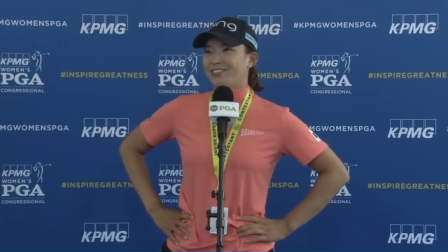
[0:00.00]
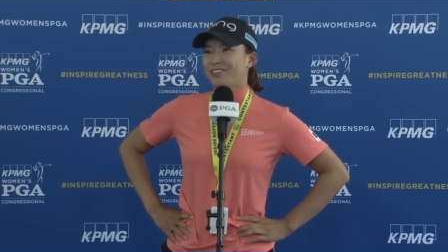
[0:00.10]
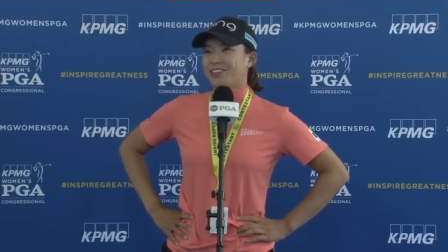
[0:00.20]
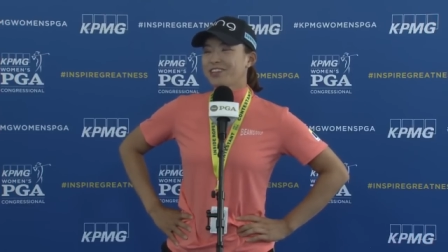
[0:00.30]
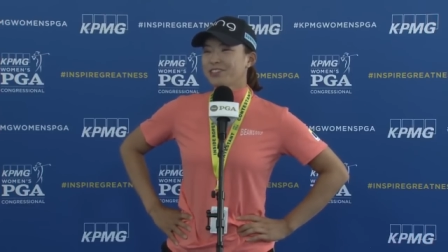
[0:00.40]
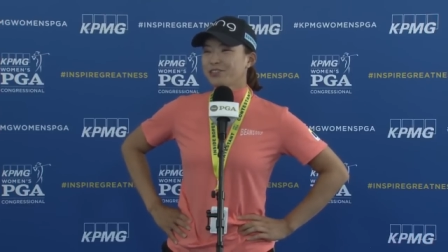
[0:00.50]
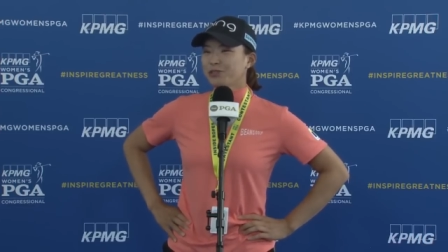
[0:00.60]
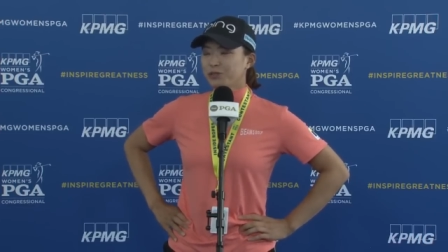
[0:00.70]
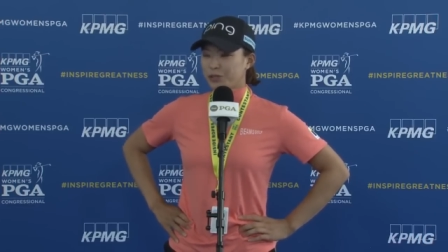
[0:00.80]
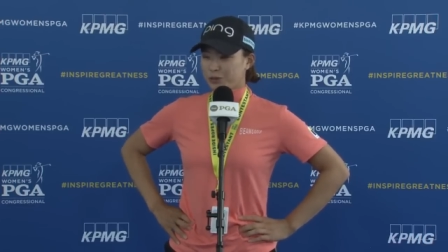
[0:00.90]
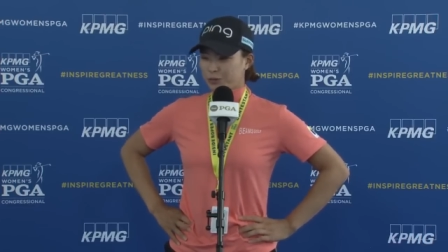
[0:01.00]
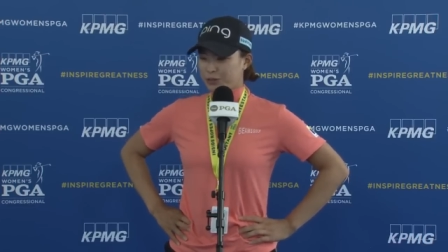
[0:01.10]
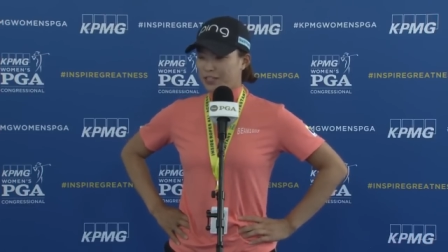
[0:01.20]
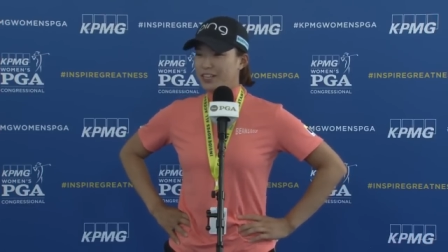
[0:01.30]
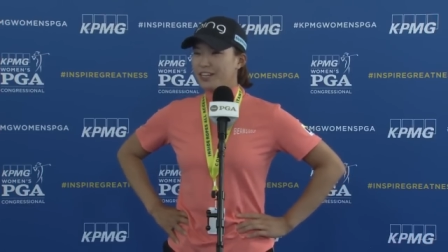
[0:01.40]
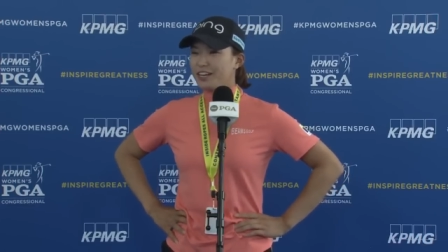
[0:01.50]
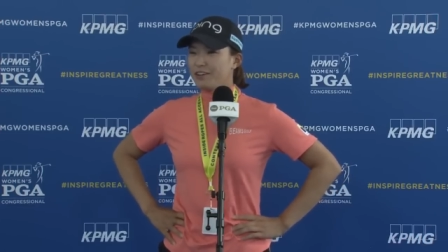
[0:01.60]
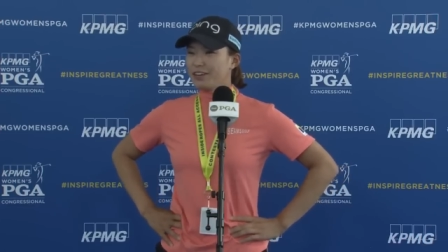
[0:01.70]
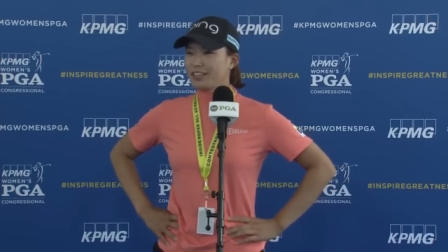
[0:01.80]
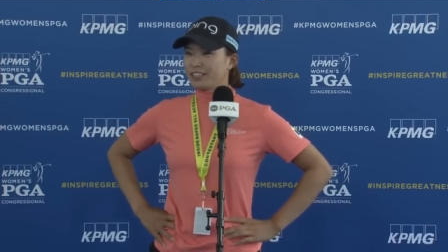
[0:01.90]
印象に残った動物何が可
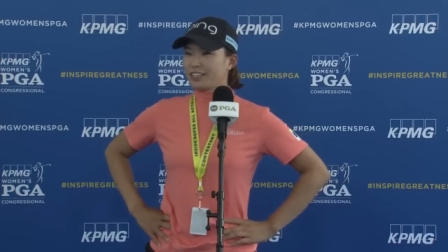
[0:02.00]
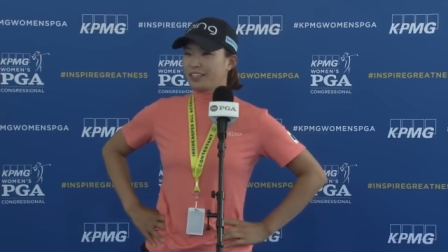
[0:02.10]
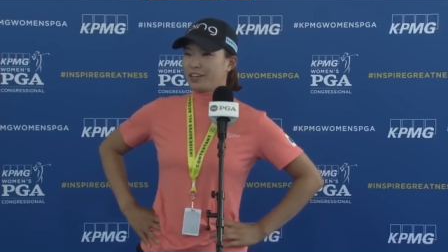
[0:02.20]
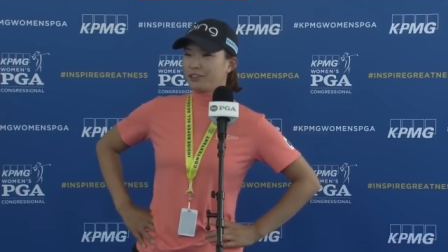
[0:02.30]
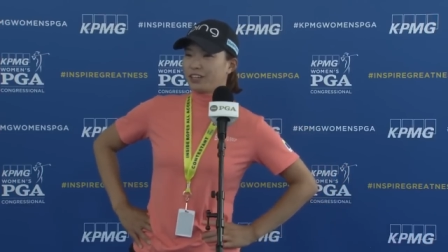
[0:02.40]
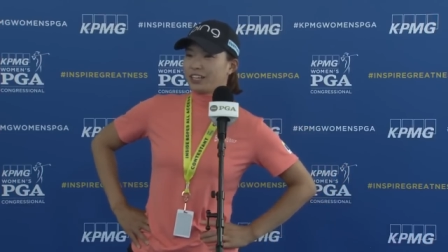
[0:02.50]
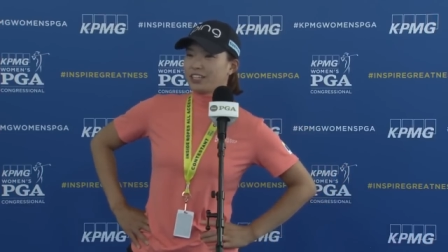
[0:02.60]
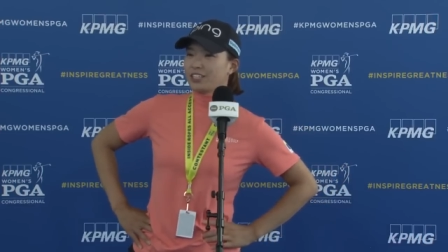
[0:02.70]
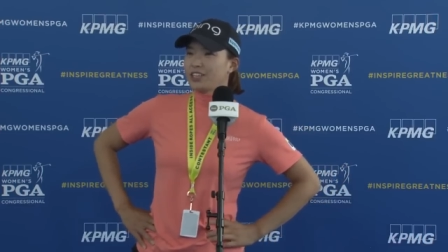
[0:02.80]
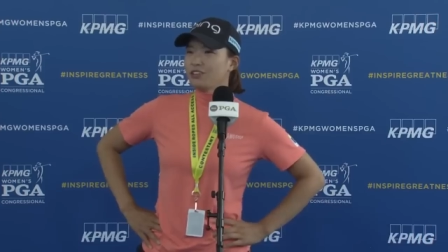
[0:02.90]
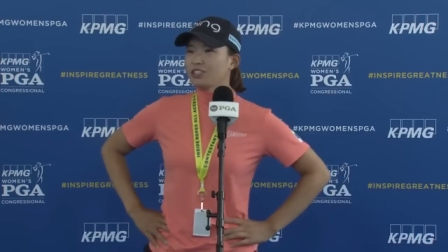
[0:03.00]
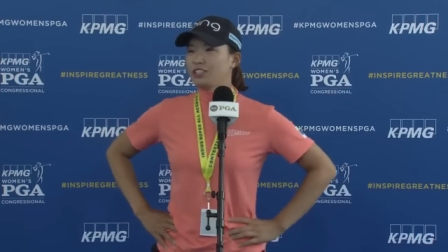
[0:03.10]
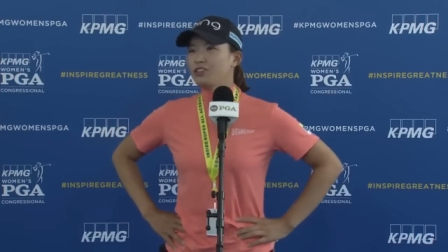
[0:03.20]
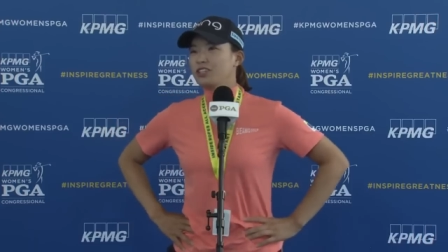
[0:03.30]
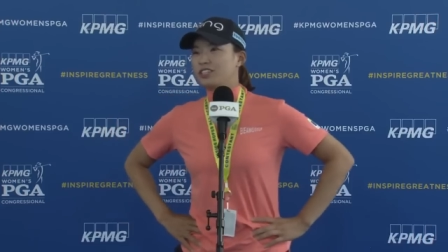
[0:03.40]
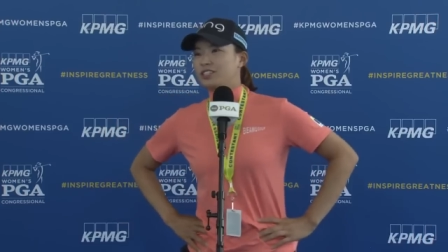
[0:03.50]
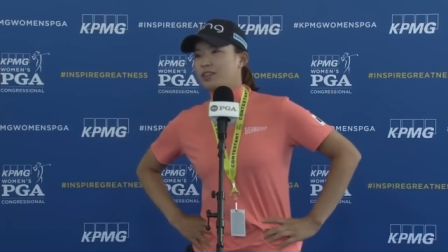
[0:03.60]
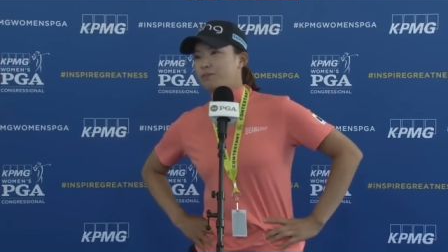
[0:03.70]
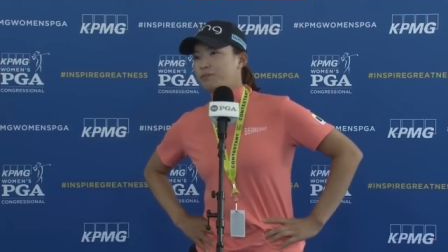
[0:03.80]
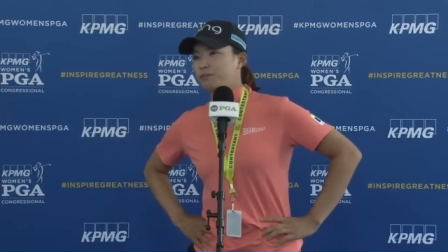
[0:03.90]
愛かったかななんか狐の白い
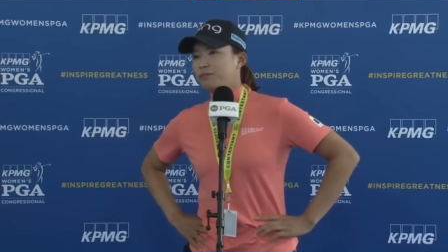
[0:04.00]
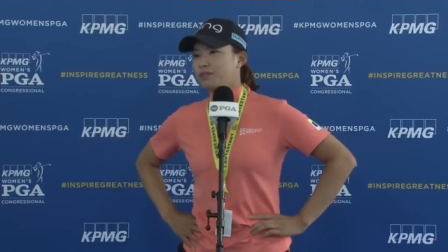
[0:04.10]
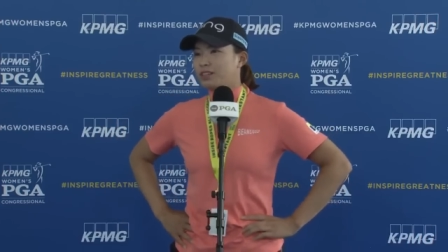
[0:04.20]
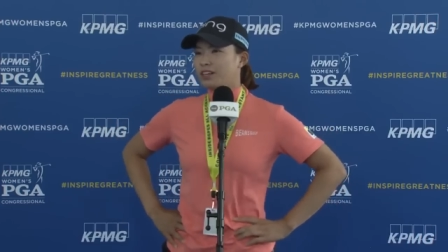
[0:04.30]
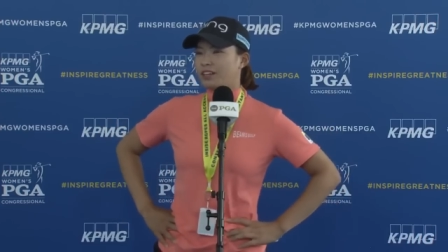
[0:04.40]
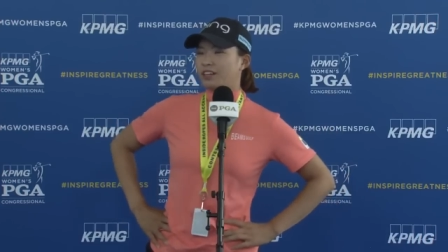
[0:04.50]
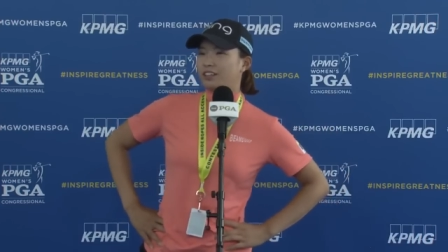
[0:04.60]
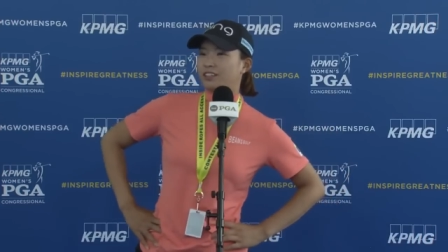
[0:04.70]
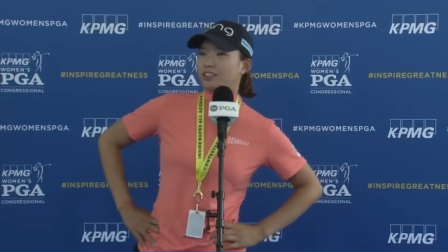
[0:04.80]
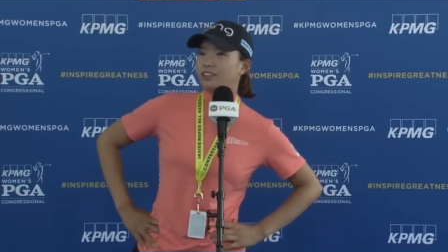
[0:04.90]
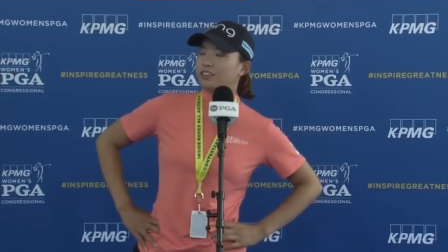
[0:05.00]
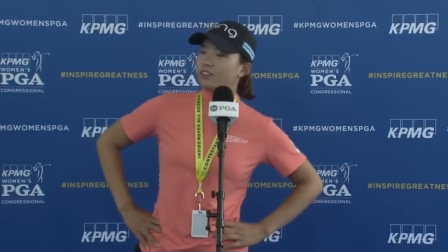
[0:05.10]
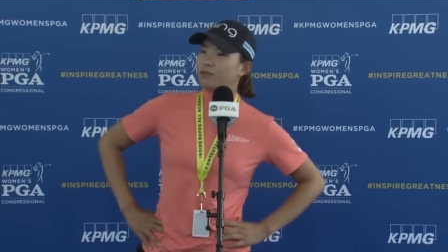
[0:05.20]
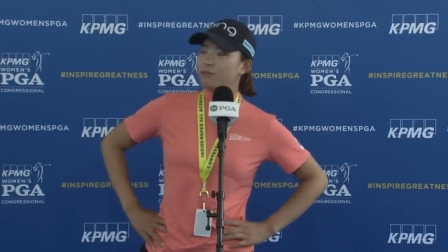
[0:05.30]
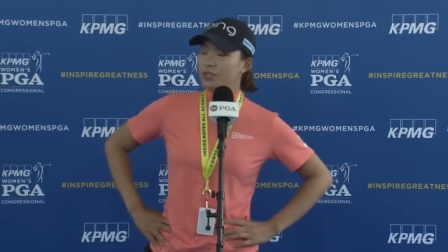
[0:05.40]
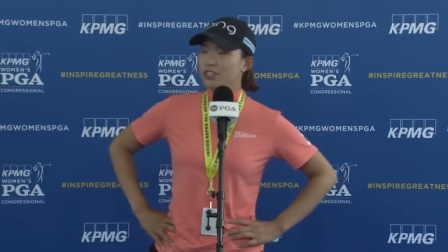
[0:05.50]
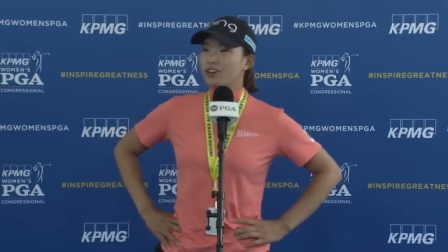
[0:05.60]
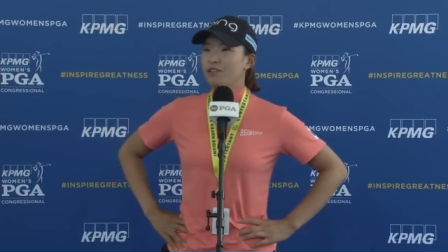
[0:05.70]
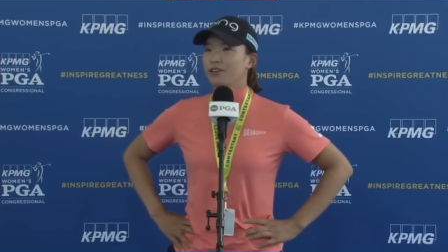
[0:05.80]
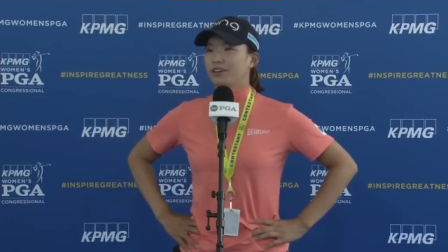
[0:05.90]
狐かなめっ
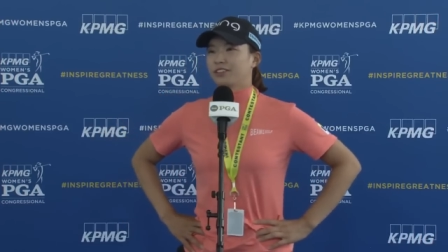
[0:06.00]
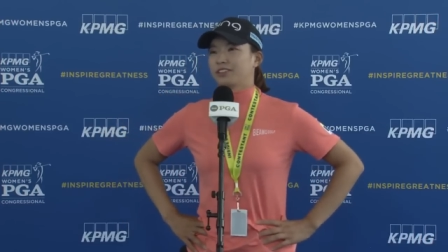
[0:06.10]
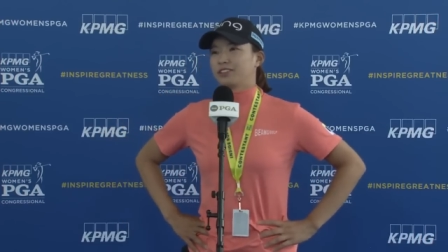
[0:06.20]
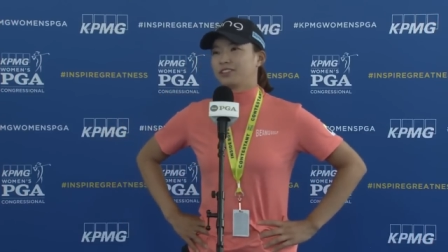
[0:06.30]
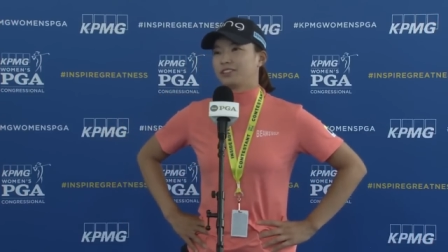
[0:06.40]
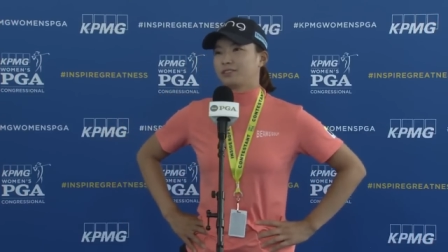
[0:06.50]
ちゃ可愛かったです